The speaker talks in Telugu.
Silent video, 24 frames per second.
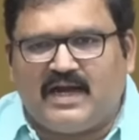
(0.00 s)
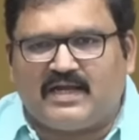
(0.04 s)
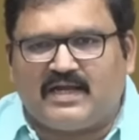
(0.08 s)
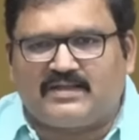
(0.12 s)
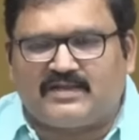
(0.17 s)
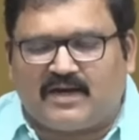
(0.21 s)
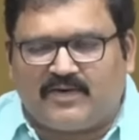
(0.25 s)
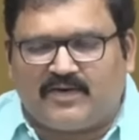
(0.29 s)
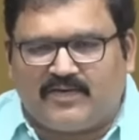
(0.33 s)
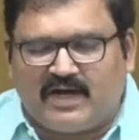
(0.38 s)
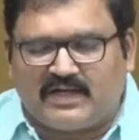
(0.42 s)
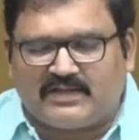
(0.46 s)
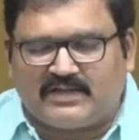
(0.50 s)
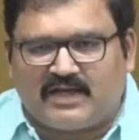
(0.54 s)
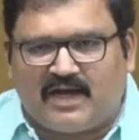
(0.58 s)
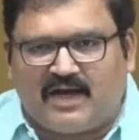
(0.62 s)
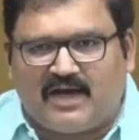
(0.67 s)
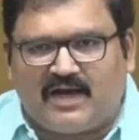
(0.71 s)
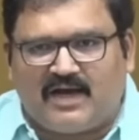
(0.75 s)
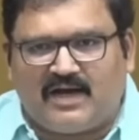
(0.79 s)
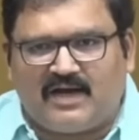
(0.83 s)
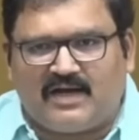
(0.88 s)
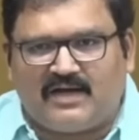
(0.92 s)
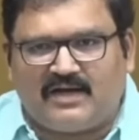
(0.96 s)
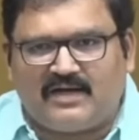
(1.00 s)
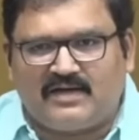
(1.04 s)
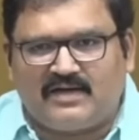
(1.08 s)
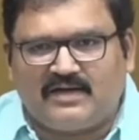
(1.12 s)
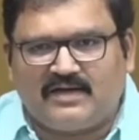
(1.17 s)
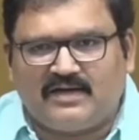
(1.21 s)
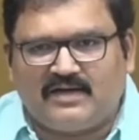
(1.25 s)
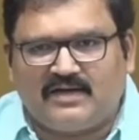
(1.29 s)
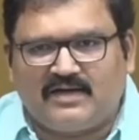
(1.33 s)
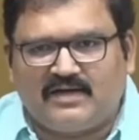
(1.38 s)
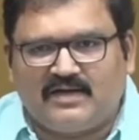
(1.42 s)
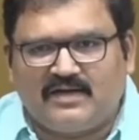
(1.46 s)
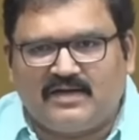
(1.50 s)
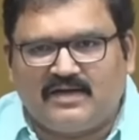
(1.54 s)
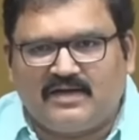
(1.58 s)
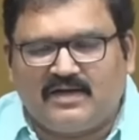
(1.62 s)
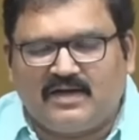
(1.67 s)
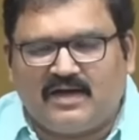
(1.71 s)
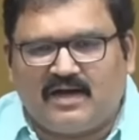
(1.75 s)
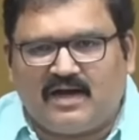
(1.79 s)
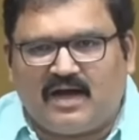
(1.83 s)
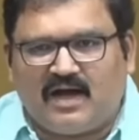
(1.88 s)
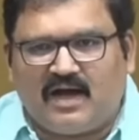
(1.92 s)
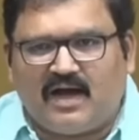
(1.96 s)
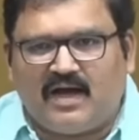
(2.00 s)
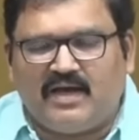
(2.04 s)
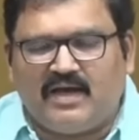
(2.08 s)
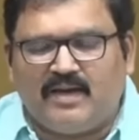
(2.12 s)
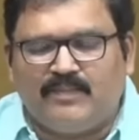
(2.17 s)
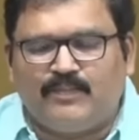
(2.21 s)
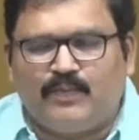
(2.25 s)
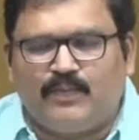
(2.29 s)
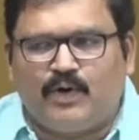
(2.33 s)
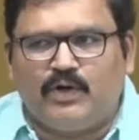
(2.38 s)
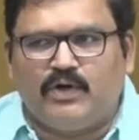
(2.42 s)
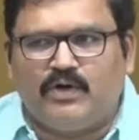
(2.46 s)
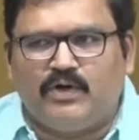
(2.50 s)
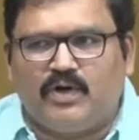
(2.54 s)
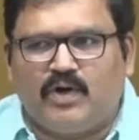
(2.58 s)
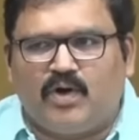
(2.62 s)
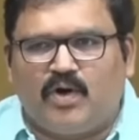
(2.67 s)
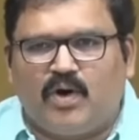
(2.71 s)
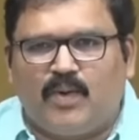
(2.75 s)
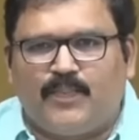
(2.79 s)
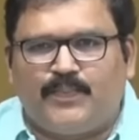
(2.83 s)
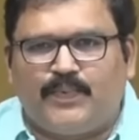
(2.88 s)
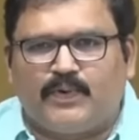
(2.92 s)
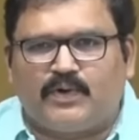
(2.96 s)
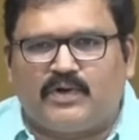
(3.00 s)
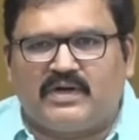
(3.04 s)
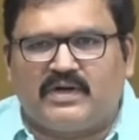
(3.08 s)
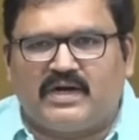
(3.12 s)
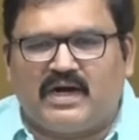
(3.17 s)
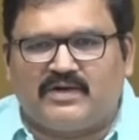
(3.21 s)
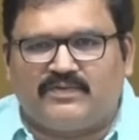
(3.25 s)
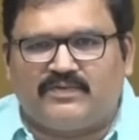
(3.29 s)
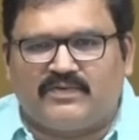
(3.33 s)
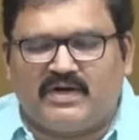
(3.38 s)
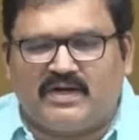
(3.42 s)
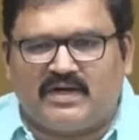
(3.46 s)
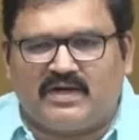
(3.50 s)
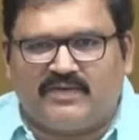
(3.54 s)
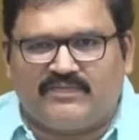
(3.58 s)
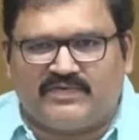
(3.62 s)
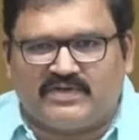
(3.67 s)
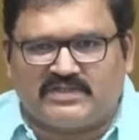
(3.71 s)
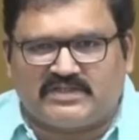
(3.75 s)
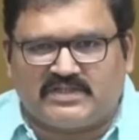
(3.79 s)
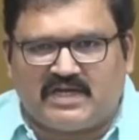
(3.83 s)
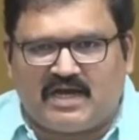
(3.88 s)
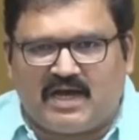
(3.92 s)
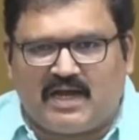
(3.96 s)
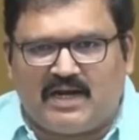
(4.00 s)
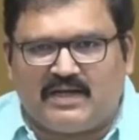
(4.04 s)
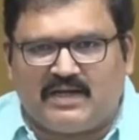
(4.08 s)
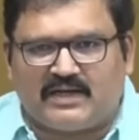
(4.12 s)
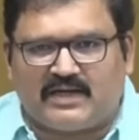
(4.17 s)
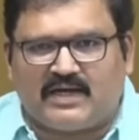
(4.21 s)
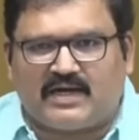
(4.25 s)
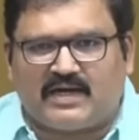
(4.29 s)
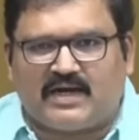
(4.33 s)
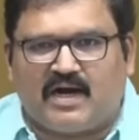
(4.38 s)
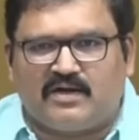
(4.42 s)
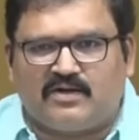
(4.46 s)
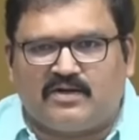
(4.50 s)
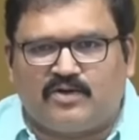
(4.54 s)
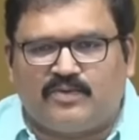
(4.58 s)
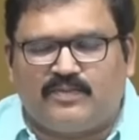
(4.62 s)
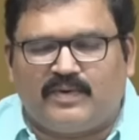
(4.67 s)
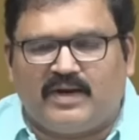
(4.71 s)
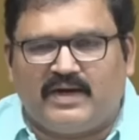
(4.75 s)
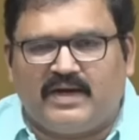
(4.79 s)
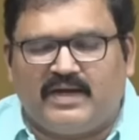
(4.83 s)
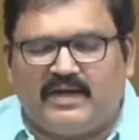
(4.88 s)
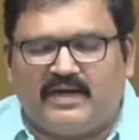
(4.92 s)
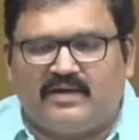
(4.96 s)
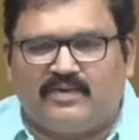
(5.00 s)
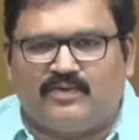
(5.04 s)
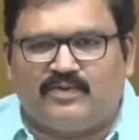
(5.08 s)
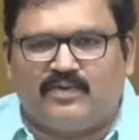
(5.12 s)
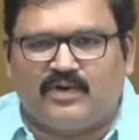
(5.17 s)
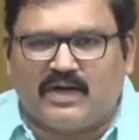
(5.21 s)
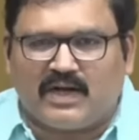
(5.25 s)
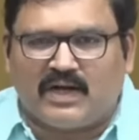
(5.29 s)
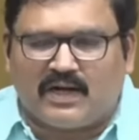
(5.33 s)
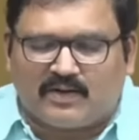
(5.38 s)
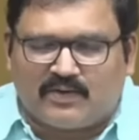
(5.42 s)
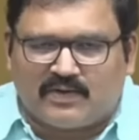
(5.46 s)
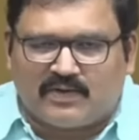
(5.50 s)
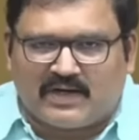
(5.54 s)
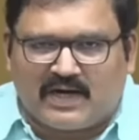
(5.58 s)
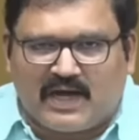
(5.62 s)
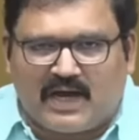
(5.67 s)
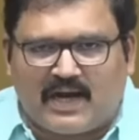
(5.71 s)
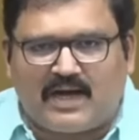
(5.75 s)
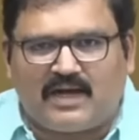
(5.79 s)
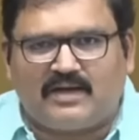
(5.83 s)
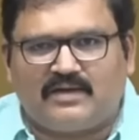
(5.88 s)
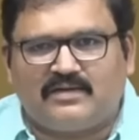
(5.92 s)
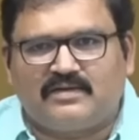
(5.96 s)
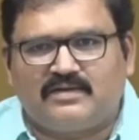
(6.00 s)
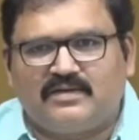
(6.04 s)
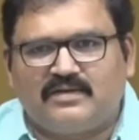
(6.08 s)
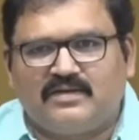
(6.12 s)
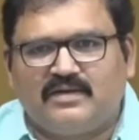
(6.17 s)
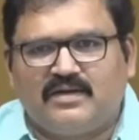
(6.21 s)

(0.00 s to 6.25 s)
కానీ ఆ తర్వాత ఆ ఎంఓయులో ఒప్పుకున్నటువంటి విషయాలకి కట్టుబడి ఉండకుండా